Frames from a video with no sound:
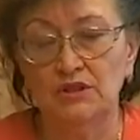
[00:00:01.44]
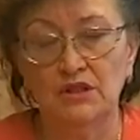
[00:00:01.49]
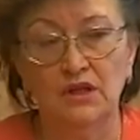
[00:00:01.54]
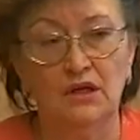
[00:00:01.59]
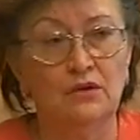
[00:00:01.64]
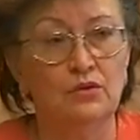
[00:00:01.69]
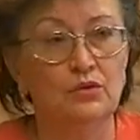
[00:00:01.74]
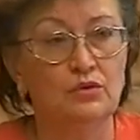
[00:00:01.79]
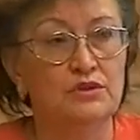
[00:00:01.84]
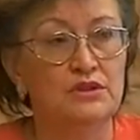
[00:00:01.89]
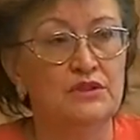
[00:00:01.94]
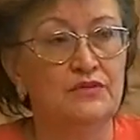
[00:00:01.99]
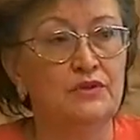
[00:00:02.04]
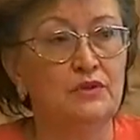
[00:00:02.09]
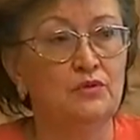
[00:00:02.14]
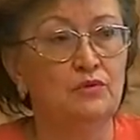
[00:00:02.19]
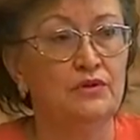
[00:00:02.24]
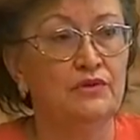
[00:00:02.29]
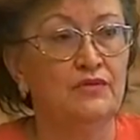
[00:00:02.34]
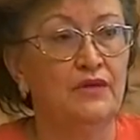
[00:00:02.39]
О ситуации
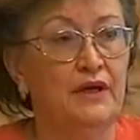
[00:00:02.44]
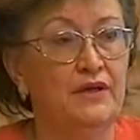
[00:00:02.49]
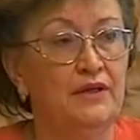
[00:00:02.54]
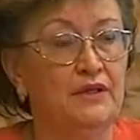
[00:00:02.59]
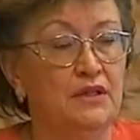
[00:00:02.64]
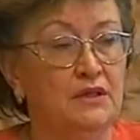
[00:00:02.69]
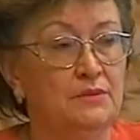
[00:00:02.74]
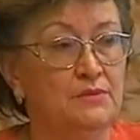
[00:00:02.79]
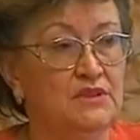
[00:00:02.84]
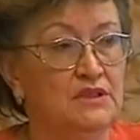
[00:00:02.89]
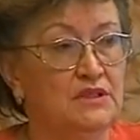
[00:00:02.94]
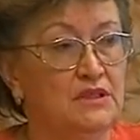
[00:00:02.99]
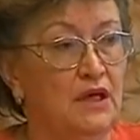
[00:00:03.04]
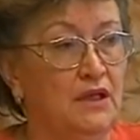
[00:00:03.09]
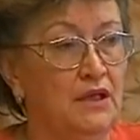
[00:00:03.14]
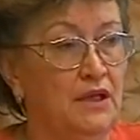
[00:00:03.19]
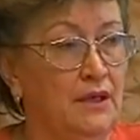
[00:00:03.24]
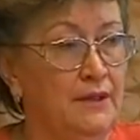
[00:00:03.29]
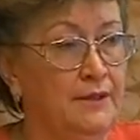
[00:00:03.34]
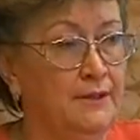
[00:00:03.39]
с вирусным
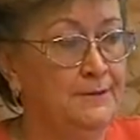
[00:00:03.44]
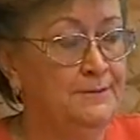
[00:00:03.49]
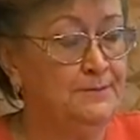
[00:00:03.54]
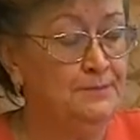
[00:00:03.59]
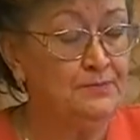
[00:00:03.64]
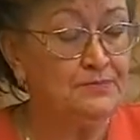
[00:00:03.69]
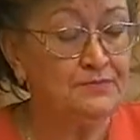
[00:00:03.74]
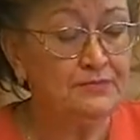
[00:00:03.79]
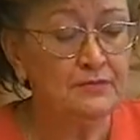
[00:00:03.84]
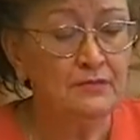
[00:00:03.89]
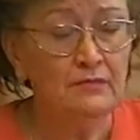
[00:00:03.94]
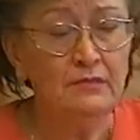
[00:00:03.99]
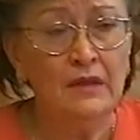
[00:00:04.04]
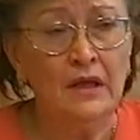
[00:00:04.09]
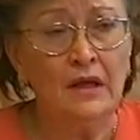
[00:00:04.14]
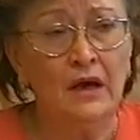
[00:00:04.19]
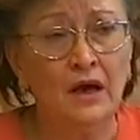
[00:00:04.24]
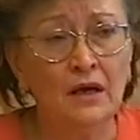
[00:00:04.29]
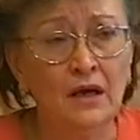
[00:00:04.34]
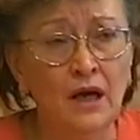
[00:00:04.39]
гепатитом А в
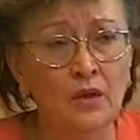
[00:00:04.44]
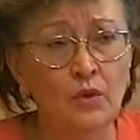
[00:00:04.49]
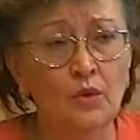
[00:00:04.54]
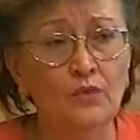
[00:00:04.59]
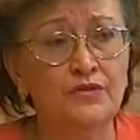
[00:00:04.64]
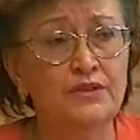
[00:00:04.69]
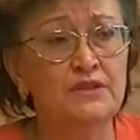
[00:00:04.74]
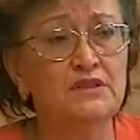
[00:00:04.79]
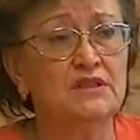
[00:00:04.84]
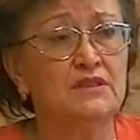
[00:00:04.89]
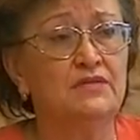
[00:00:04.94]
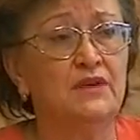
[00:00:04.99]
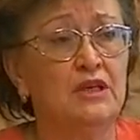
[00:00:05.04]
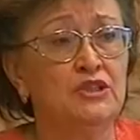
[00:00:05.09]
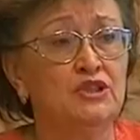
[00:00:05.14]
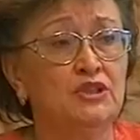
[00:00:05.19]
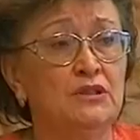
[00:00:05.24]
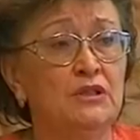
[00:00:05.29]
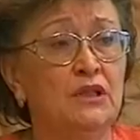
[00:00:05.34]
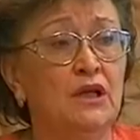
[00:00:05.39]
Солнечногорском районе
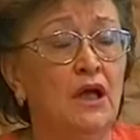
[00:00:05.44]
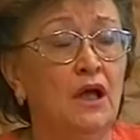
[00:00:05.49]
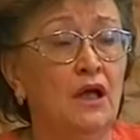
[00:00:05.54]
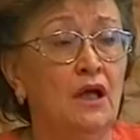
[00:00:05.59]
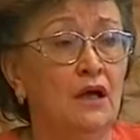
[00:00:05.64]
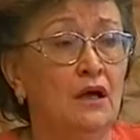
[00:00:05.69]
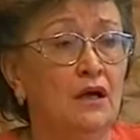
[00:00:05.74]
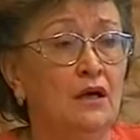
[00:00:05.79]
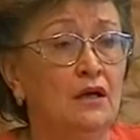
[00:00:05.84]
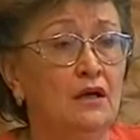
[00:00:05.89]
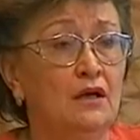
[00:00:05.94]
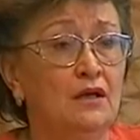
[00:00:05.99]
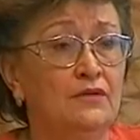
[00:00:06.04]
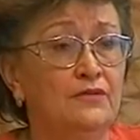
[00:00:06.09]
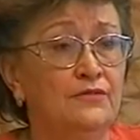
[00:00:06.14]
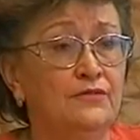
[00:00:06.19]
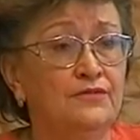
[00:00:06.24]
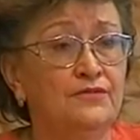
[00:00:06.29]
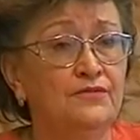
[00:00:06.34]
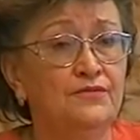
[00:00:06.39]
собравшимся рассказала
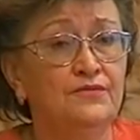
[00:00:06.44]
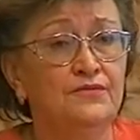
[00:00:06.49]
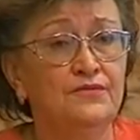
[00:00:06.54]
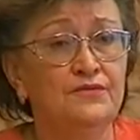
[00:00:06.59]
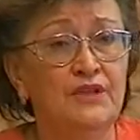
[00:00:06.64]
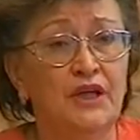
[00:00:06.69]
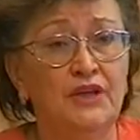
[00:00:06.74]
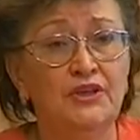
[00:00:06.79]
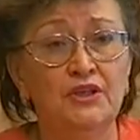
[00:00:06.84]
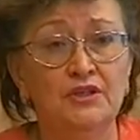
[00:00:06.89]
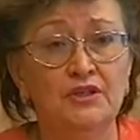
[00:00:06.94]
Ольга Зеленская,